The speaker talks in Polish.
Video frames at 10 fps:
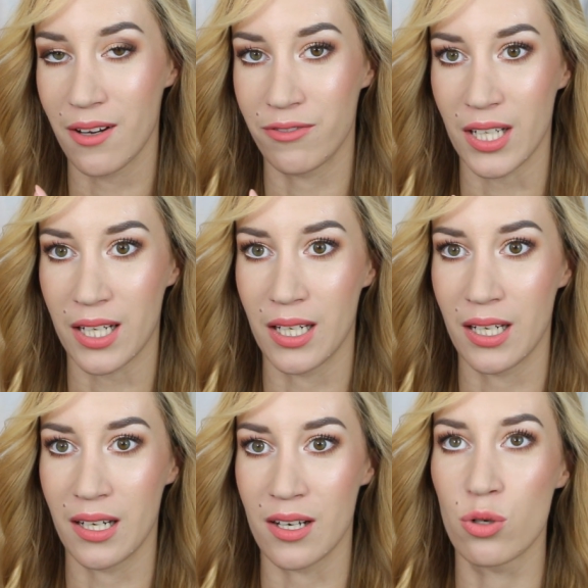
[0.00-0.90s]
have,
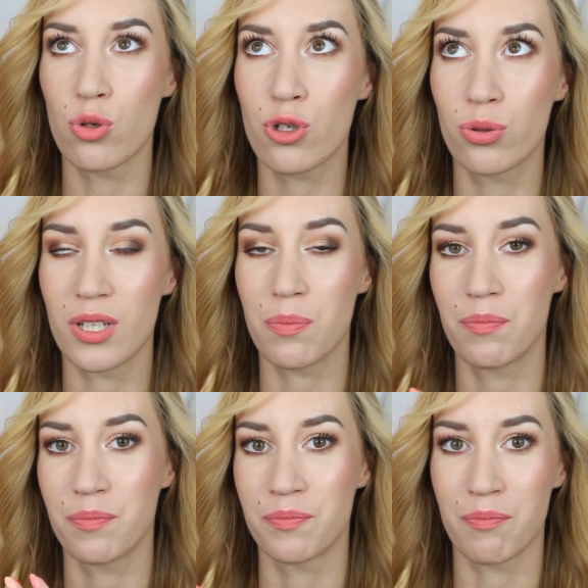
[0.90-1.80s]
taki róż, który
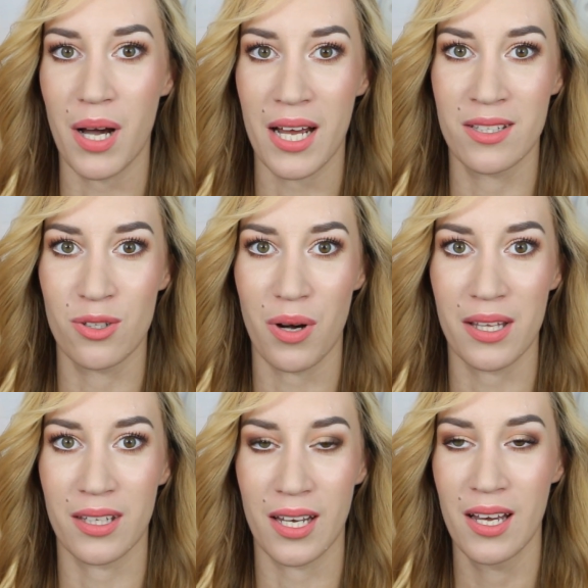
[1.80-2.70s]
mm, bardzo
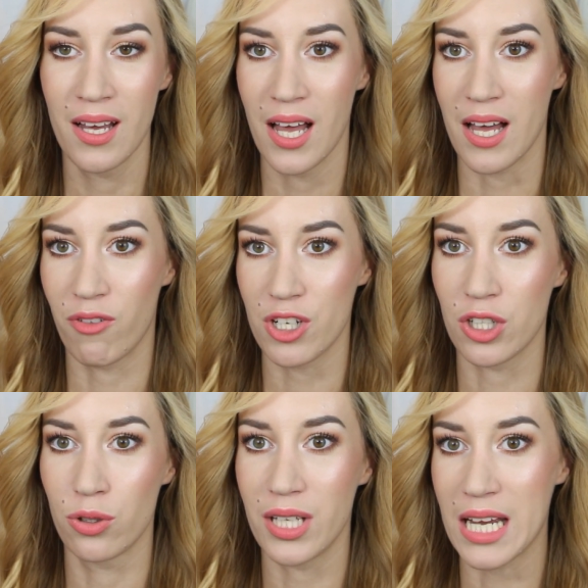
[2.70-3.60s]
ładnie e,
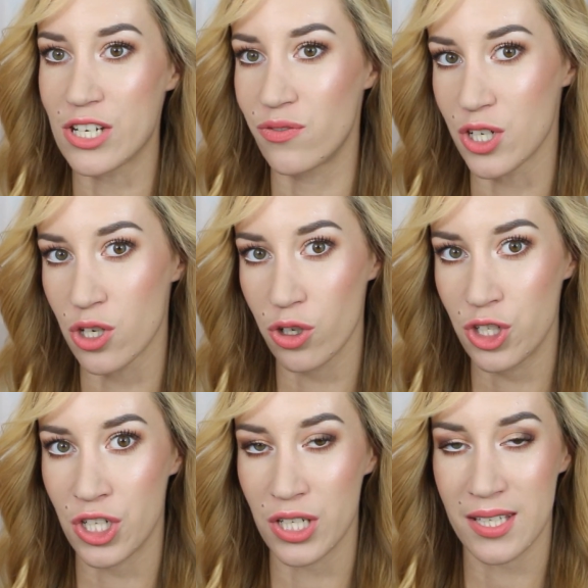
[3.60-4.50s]
właśnie dodaje
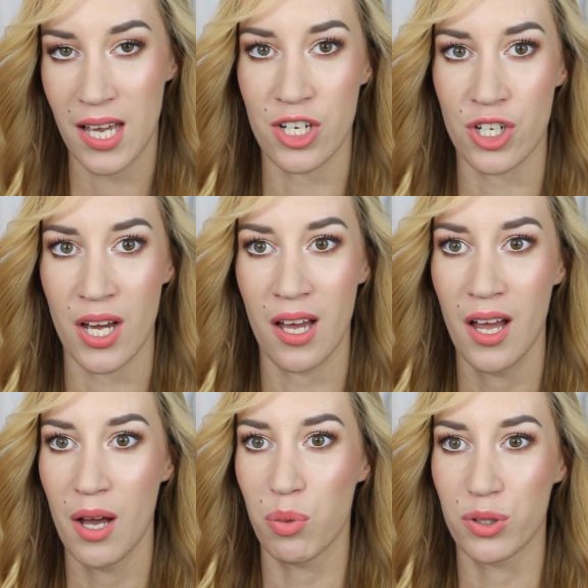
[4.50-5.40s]
świeżości cerze,
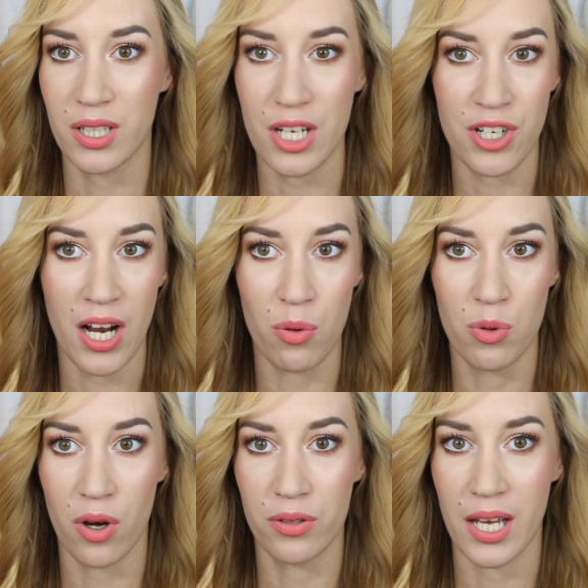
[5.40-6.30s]
podkreśla
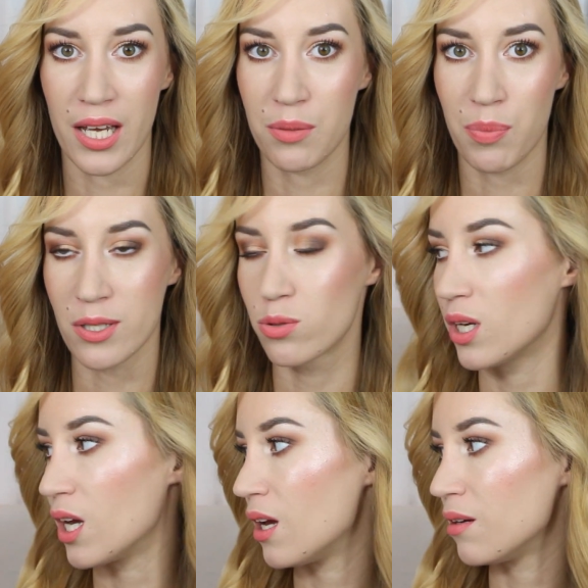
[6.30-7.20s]
urodę i
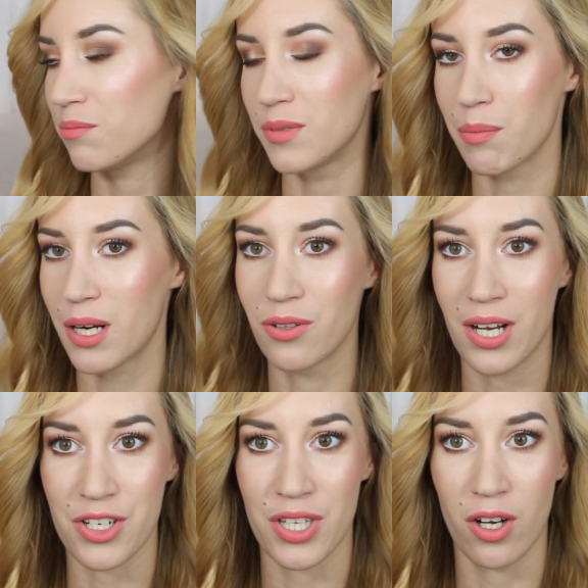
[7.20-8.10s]
pasuje niemal do
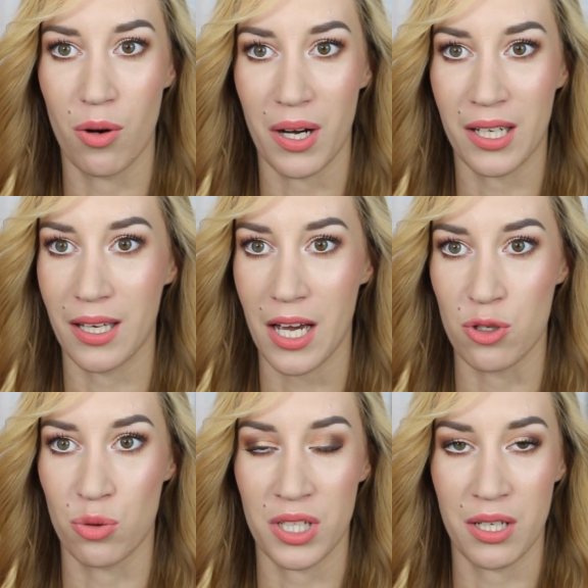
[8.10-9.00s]
każdego
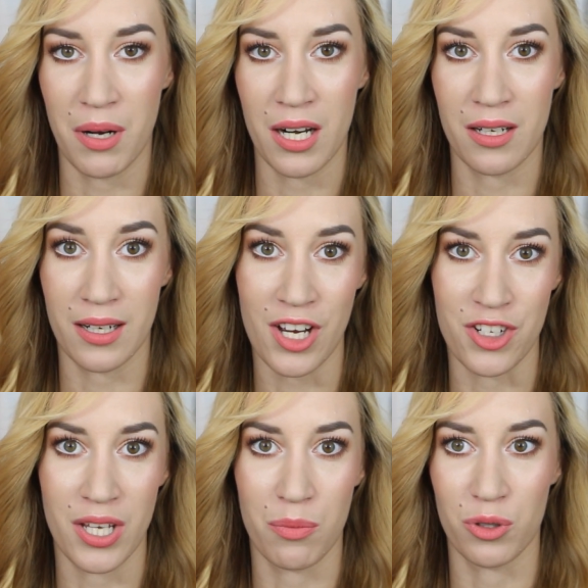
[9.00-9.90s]
makijażu i niemal
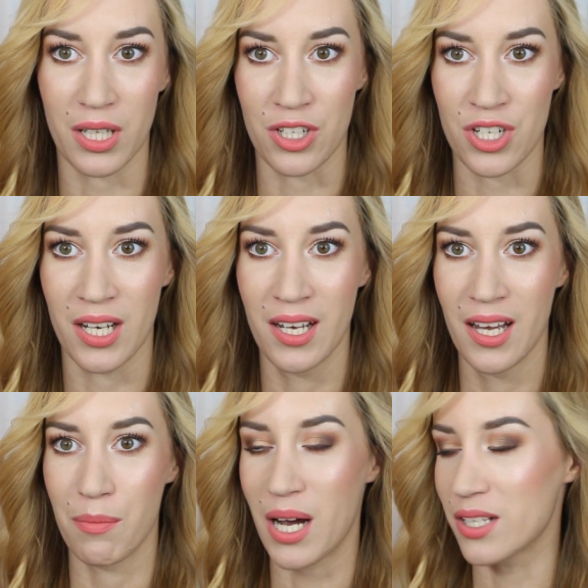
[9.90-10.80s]
każdemu, także
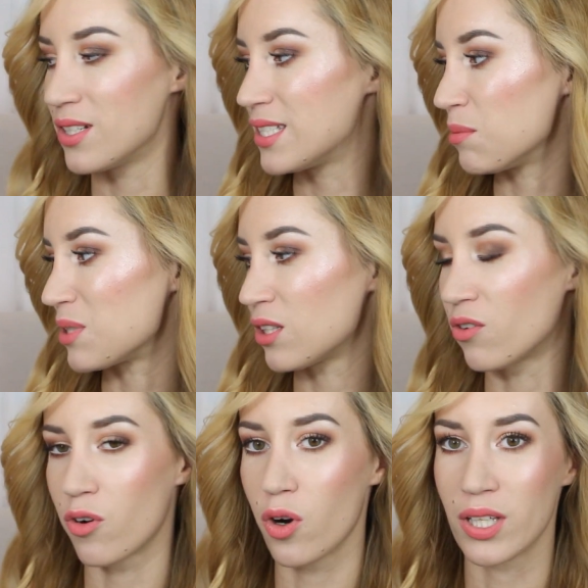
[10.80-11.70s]
bardzo jestem
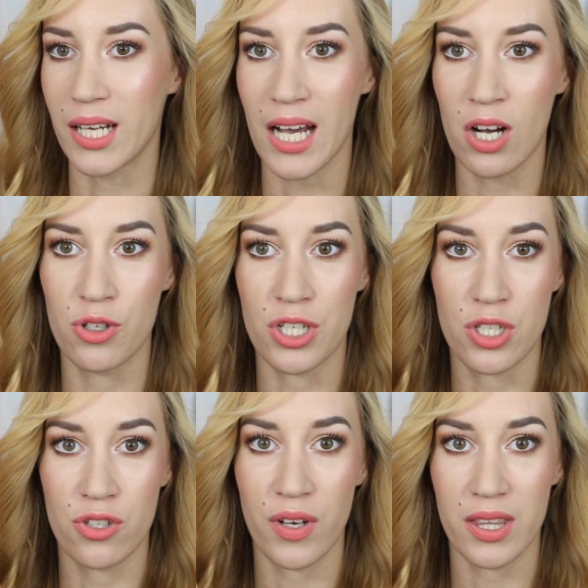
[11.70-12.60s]
zadowolona. Jakość
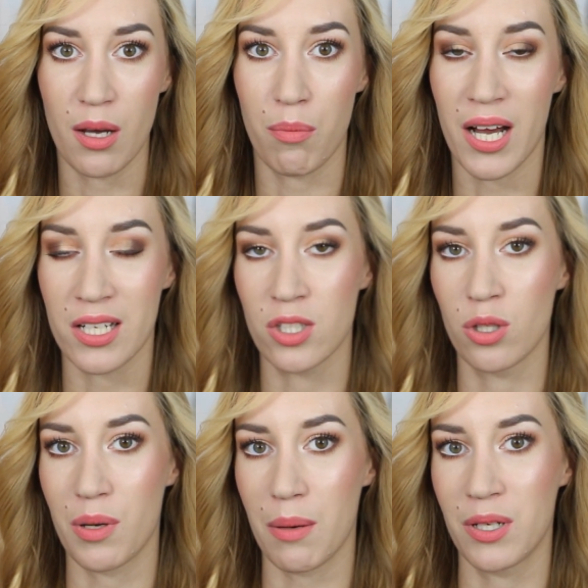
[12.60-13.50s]
jest świetna, bardzo
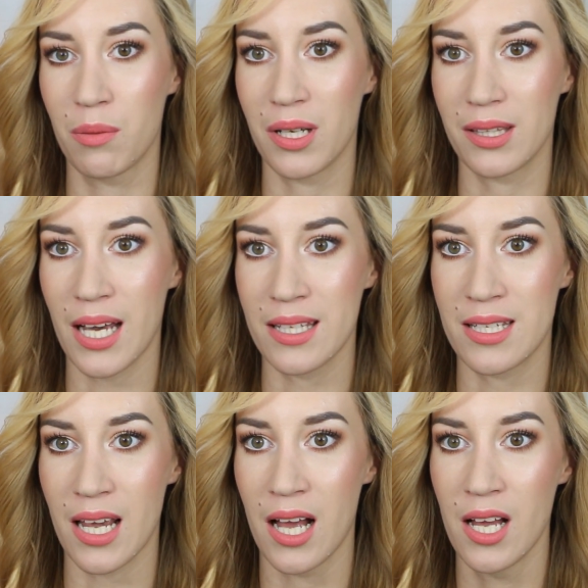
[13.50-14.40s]
dobra
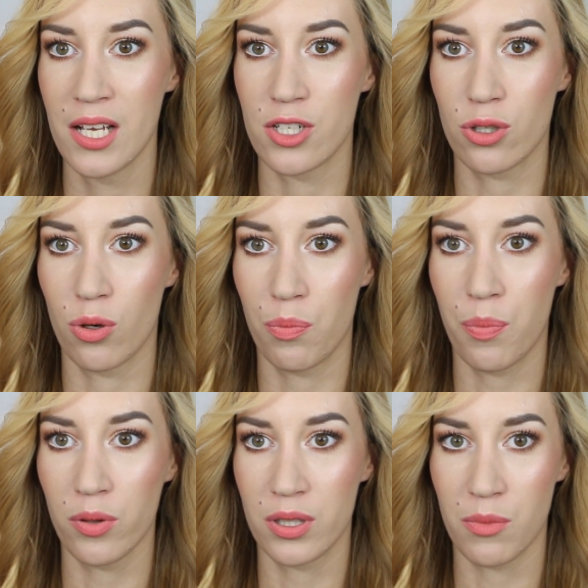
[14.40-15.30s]
pigmentacja, zresztą
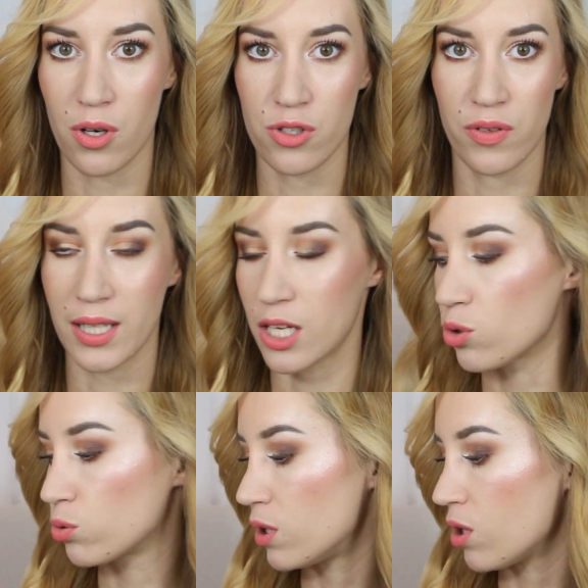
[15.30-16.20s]
po tym rozświetla
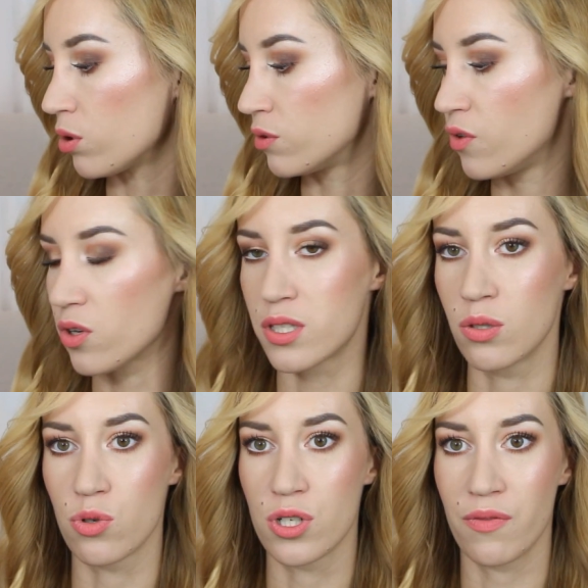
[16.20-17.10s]
które od
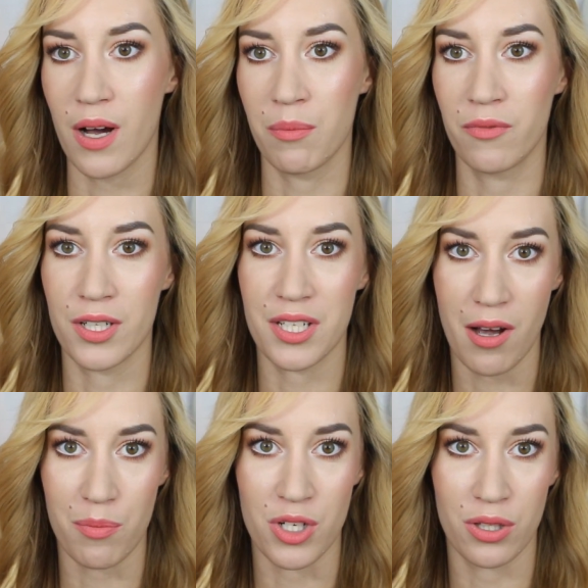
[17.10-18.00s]
wiosny używam,
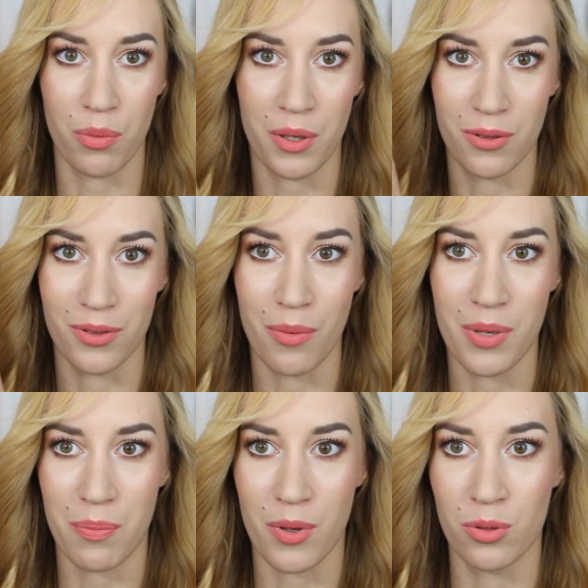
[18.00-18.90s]
wiedziałam, że to będą
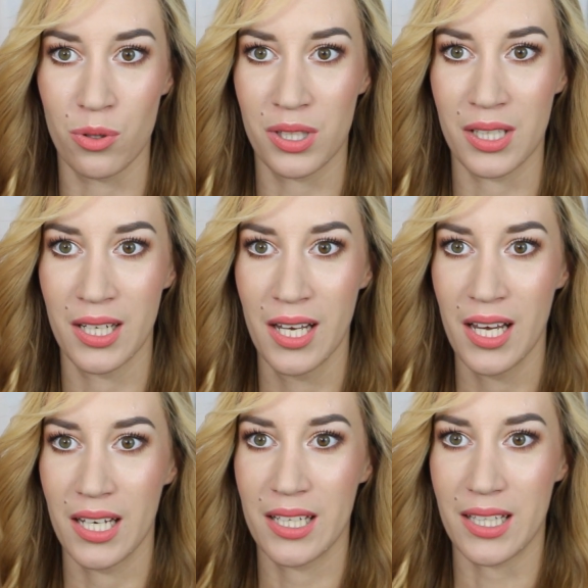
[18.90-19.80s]
dobre produkty
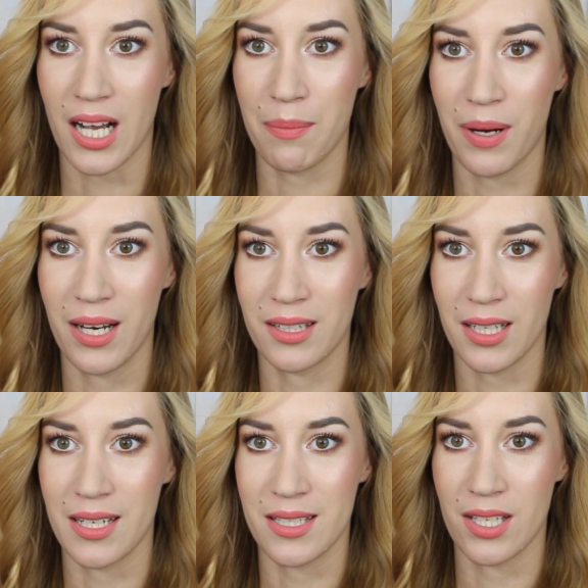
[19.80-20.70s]
i taka
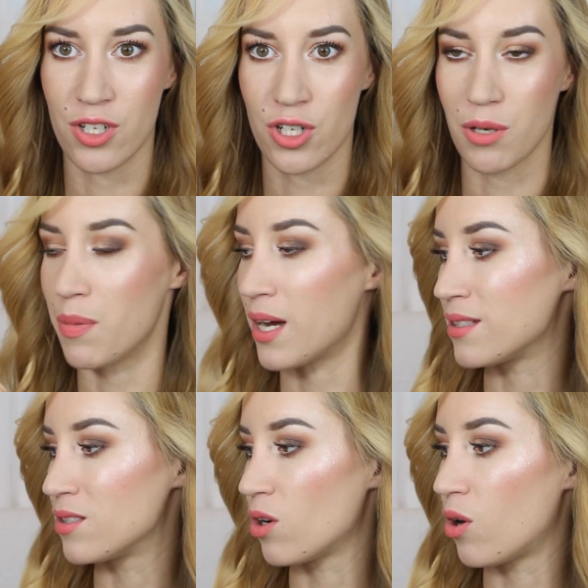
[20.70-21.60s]
paleta jest też
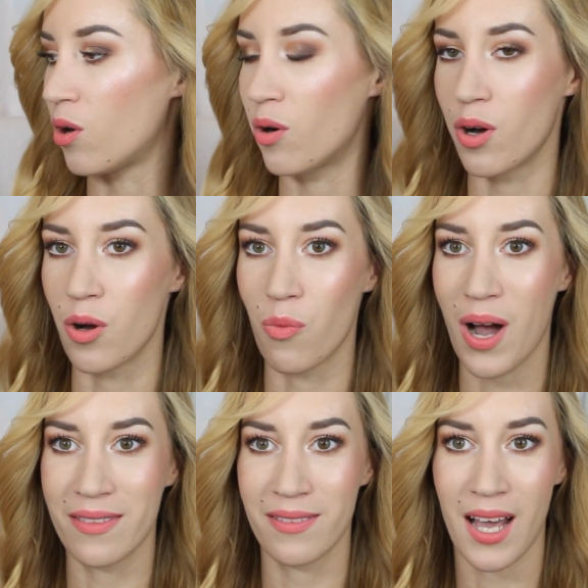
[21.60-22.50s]
bardzo e,
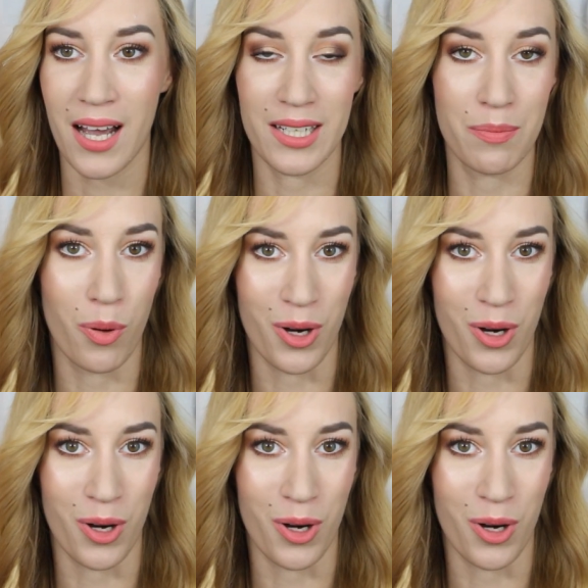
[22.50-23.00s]
ładna i